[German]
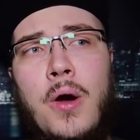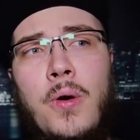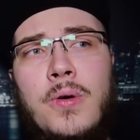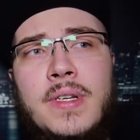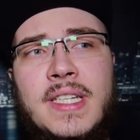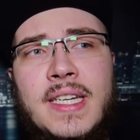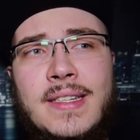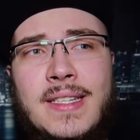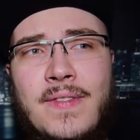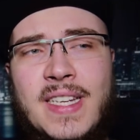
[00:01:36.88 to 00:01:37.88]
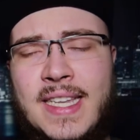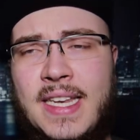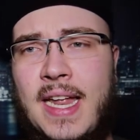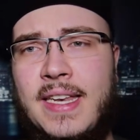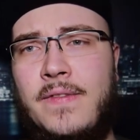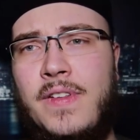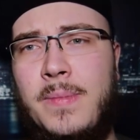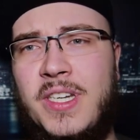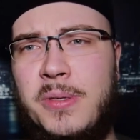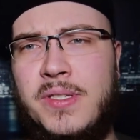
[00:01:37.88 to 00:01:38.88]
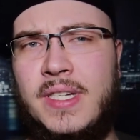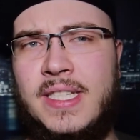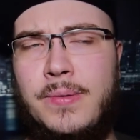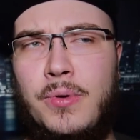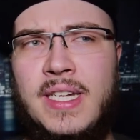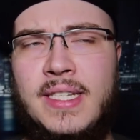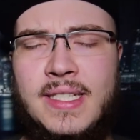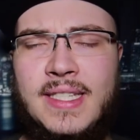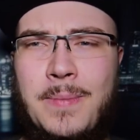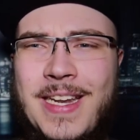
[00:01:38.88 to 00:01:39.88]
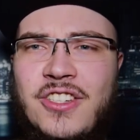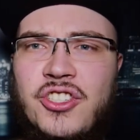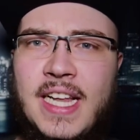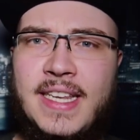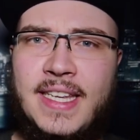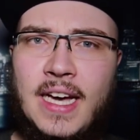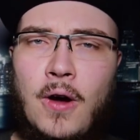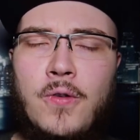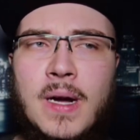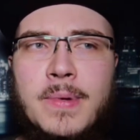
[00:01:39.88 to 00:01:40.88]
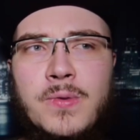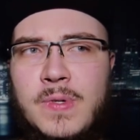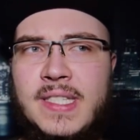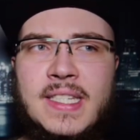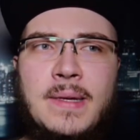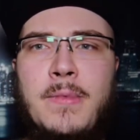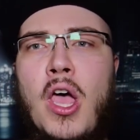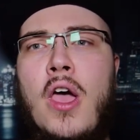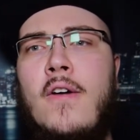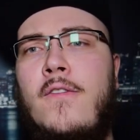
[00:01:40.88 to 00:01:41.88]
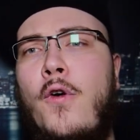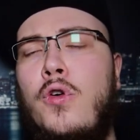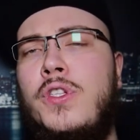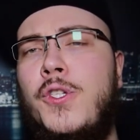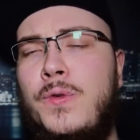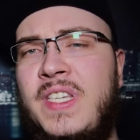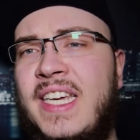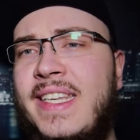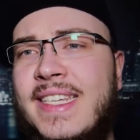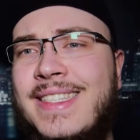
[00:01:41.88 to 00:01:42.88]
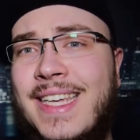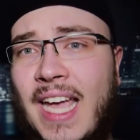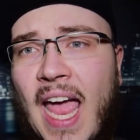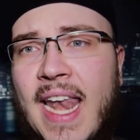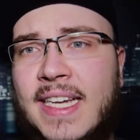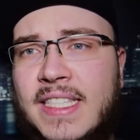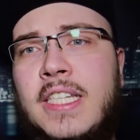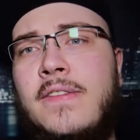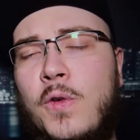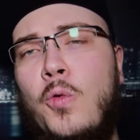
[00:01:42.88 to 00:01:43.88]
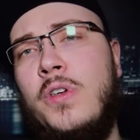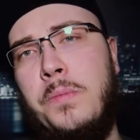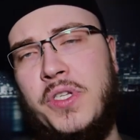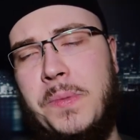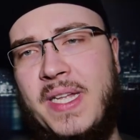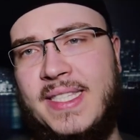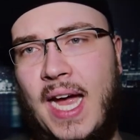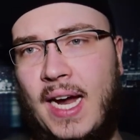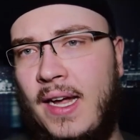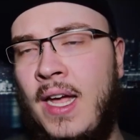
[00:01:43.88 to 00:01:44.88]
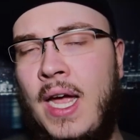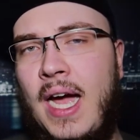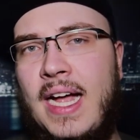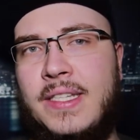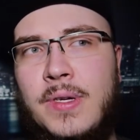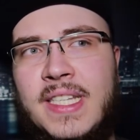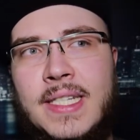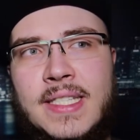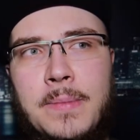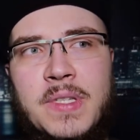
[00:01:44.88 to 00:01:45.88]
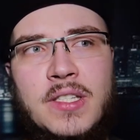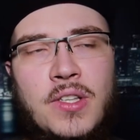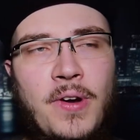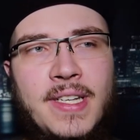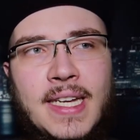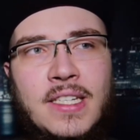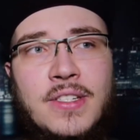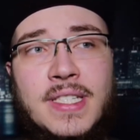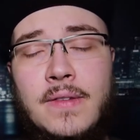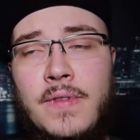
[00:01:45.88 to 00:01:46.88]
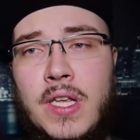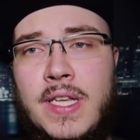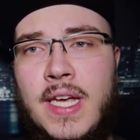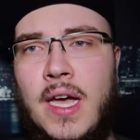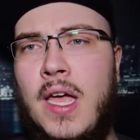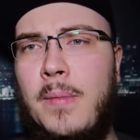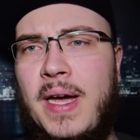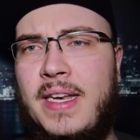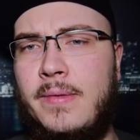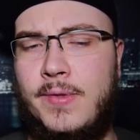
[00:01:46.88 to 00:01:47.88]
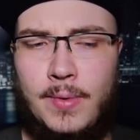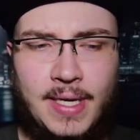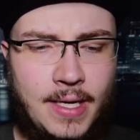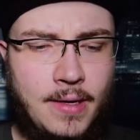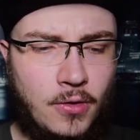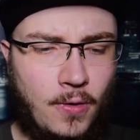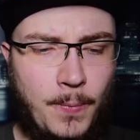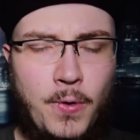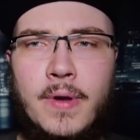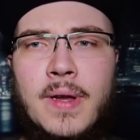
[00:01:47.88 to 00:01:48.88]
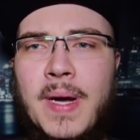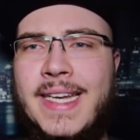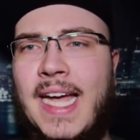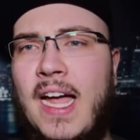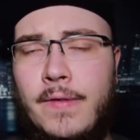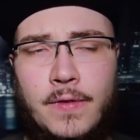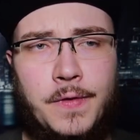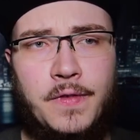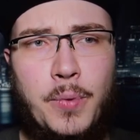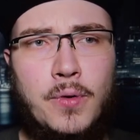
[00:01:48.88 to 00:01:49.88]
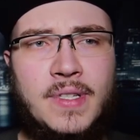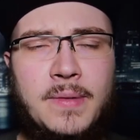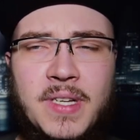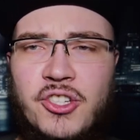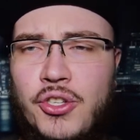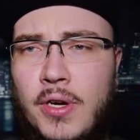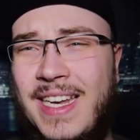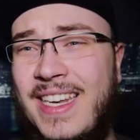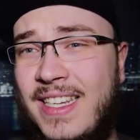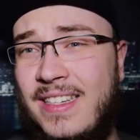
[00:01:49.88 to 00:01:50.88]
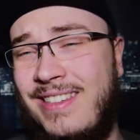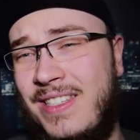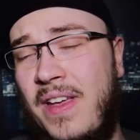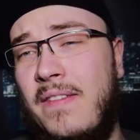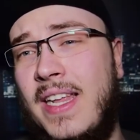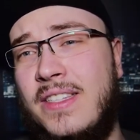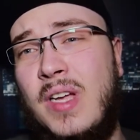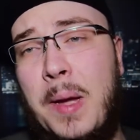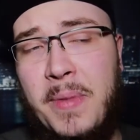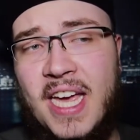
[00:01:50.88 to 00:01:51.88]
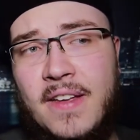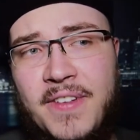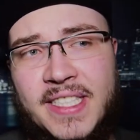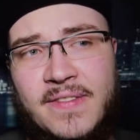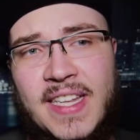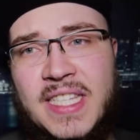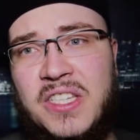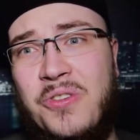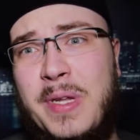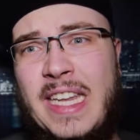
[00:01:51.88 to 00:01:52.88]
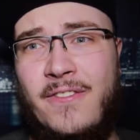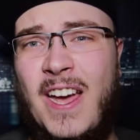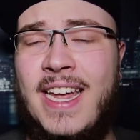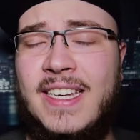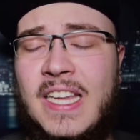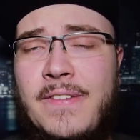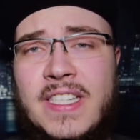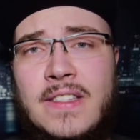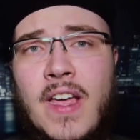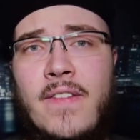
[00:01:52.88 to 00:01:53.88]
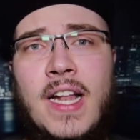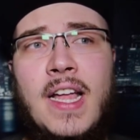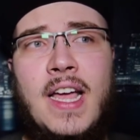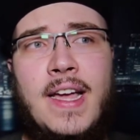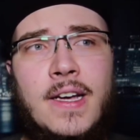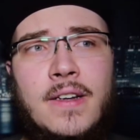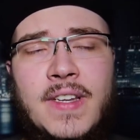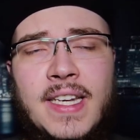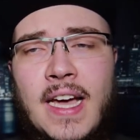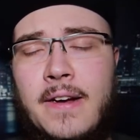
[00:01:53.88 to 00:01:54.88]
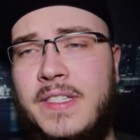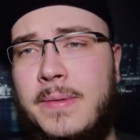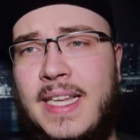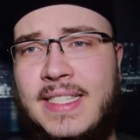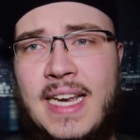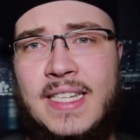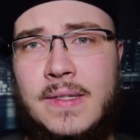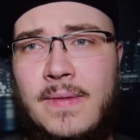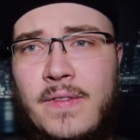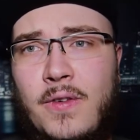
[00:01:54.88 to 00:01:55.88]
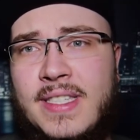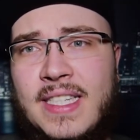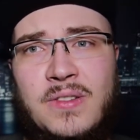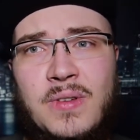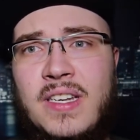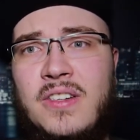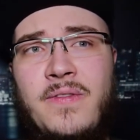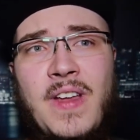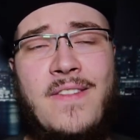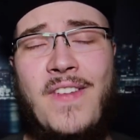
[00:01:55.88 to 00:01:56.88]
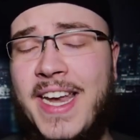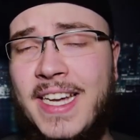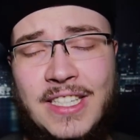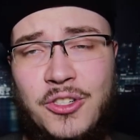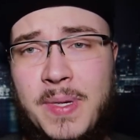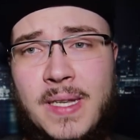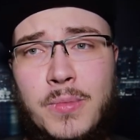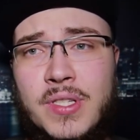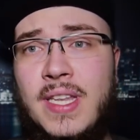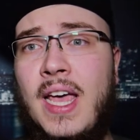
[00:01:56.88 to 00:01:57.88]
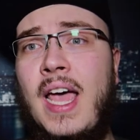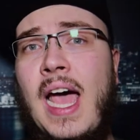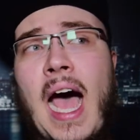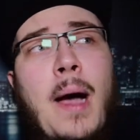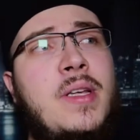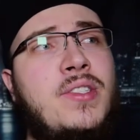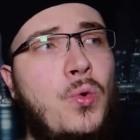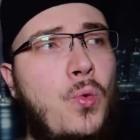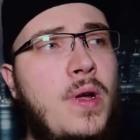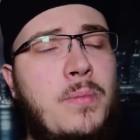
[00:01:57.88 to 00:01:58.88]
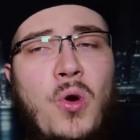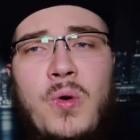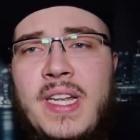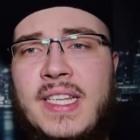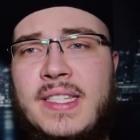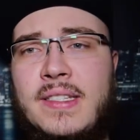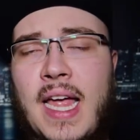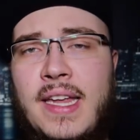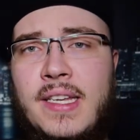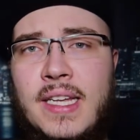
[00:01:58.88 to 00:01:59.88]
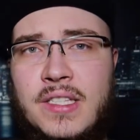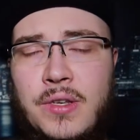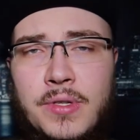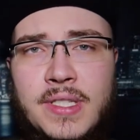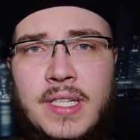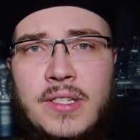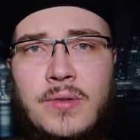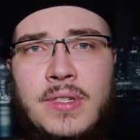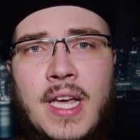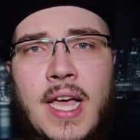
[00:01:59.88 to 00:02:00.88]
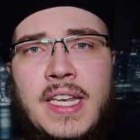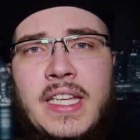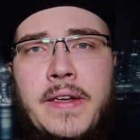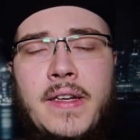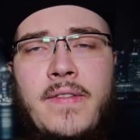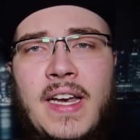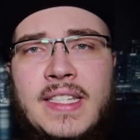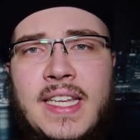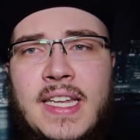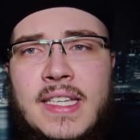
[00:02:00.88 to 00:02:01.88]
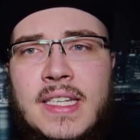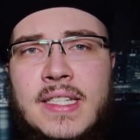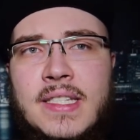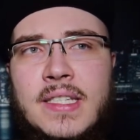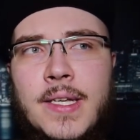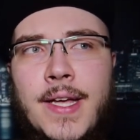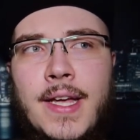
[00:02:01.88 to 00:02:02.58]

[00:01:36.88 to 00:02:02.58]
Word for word: und was in anderen Filmen manchmal so gezwungen ist, ist an manchen Stellen hier auch, aber so insgesamt funktioniert es relativ gut, muss man sagen. Also insgesamt storytechnisch sind wir hier bei einer soliden Komödie, bei drei von fünf Punkten. Mich stört an, es wären vielleicht sogar mehr gewesen, wenn es nicht unbedingt Weihnachten gewesen wäre, weil irgendwie nervt es mich, dass alle Fortsetzungen irgendwie an Weihnachten spielen müssen. Aber so im Grunde ist es eigentlich ganz lustig und die Rivalität ist